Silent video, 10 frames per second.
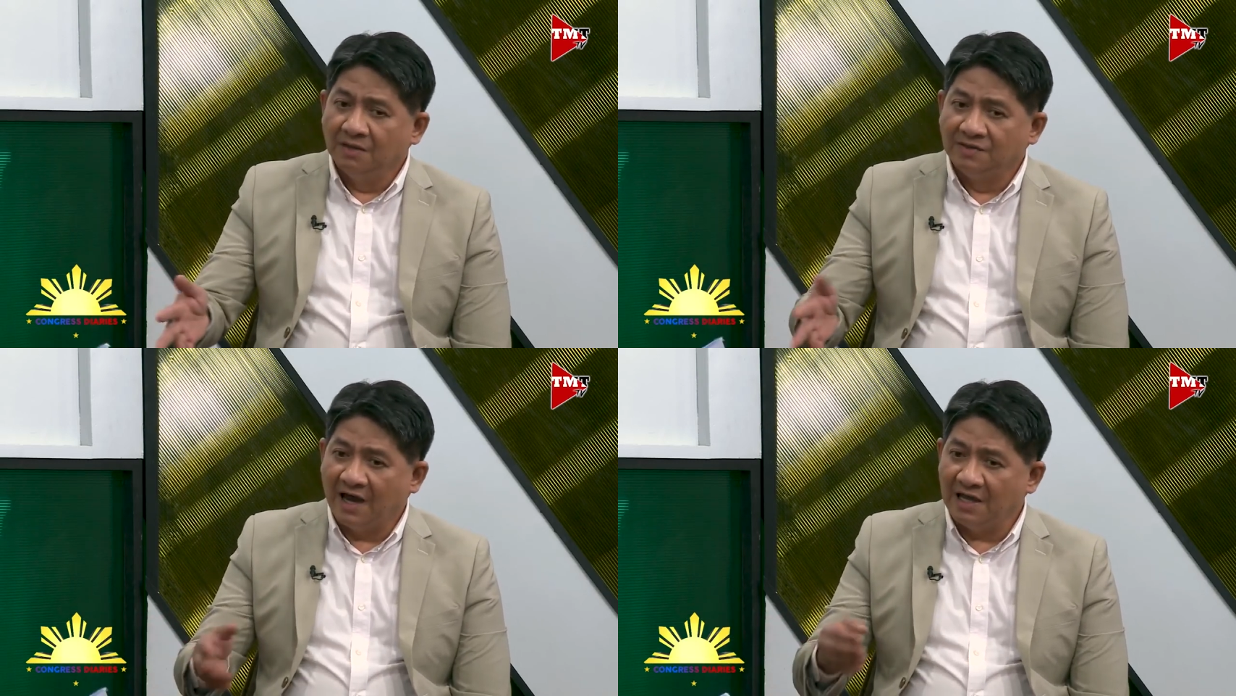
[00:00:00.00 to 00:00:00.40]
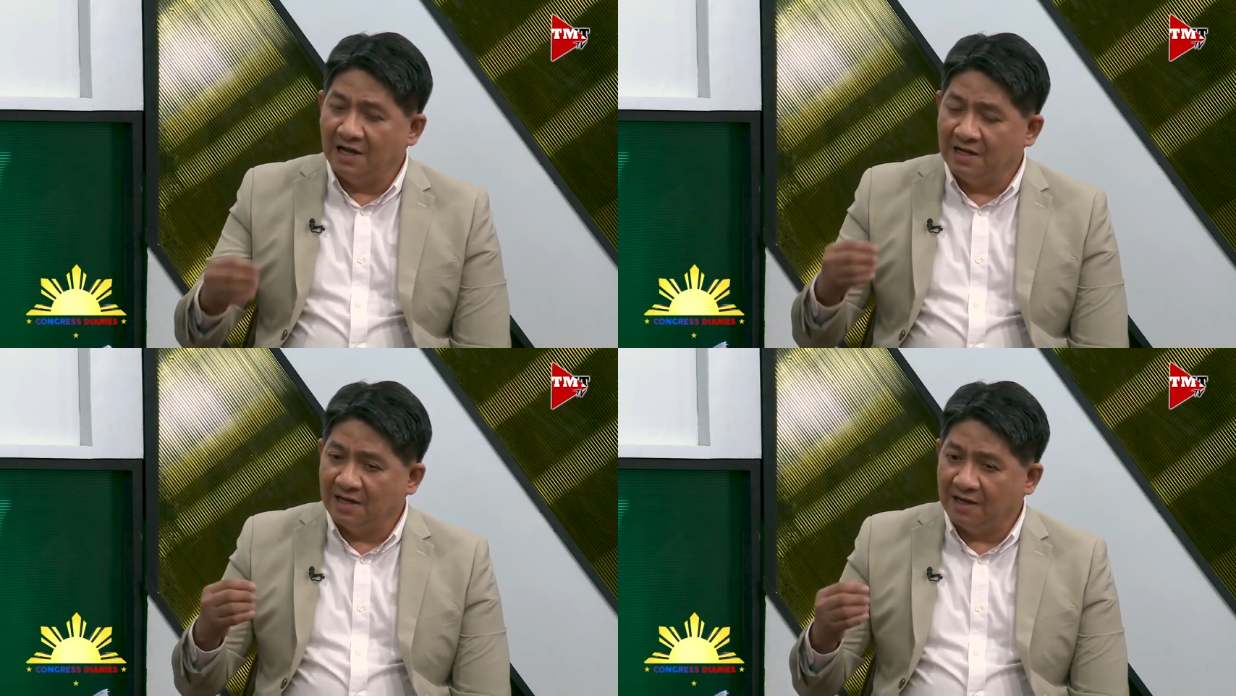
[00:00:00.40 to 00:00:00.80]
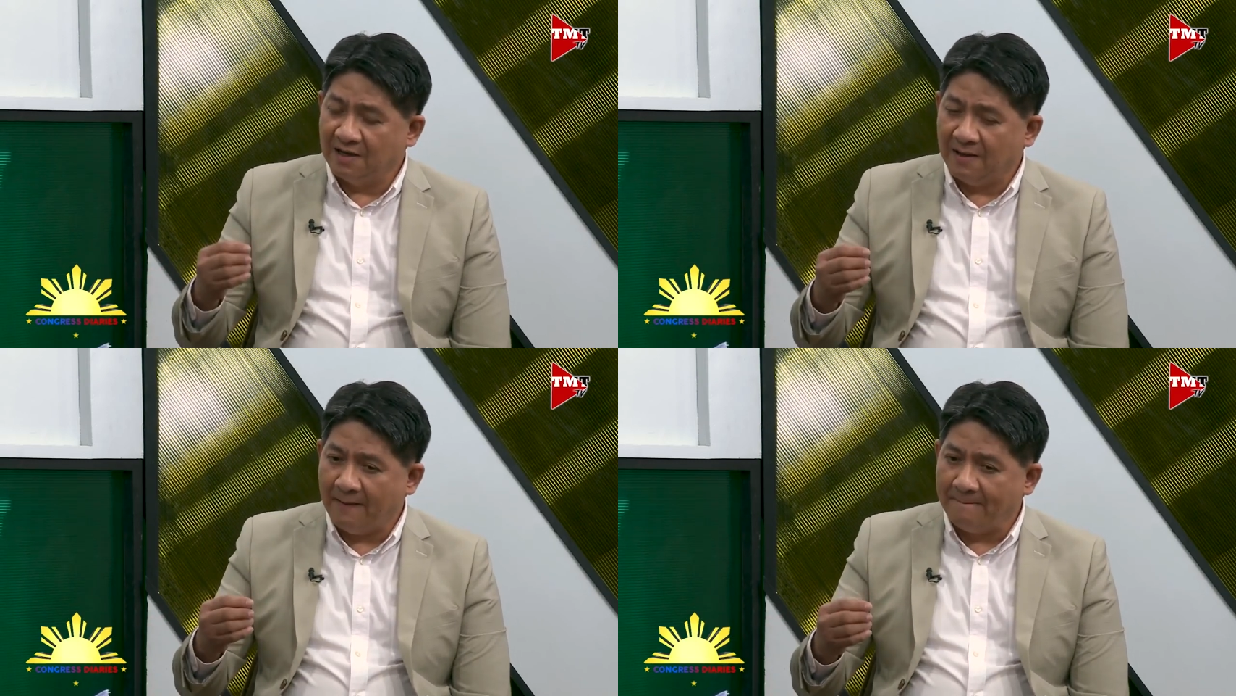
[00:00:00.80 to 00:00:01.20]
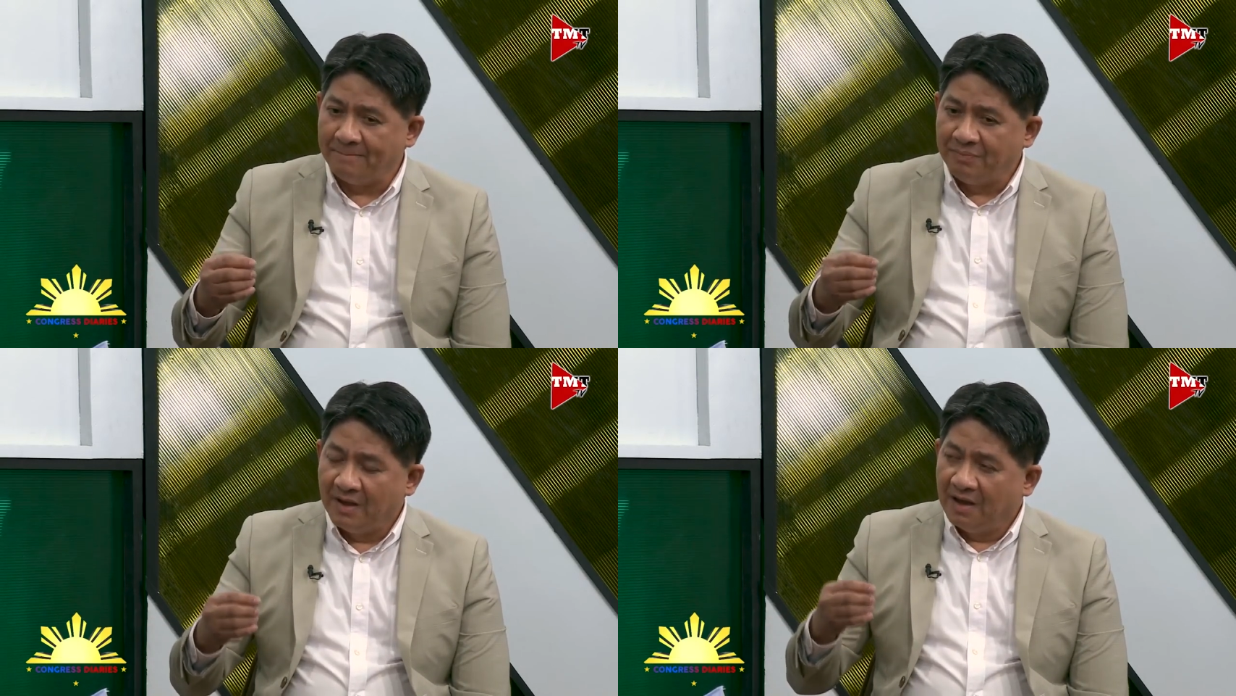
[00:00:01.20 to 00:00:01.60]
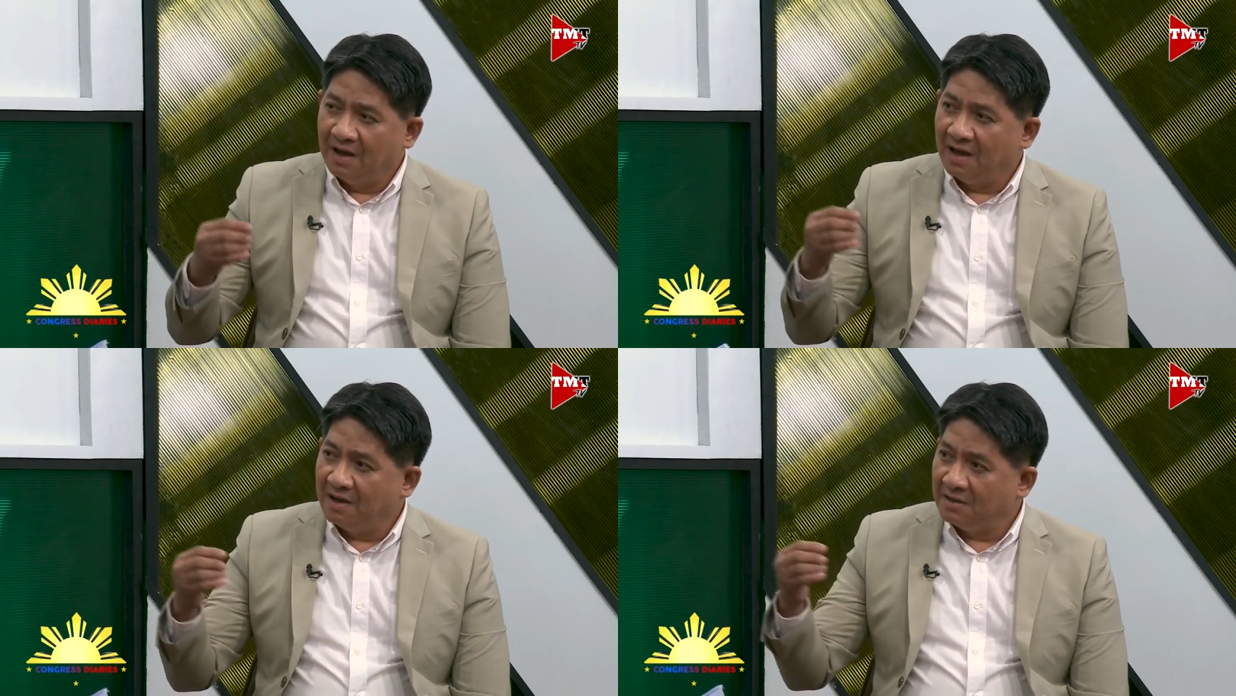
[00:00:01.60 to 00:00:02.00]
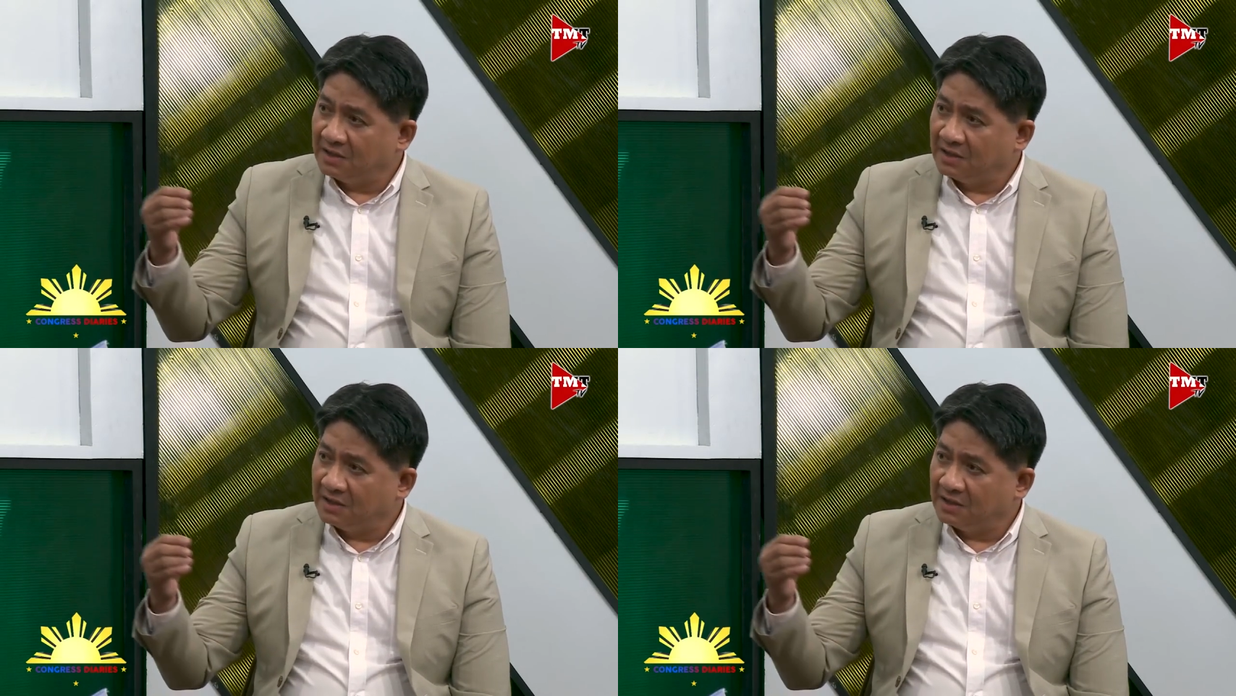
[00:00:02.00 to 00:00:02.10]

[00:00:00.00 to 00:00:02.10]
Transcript: Dahil na sa tubig?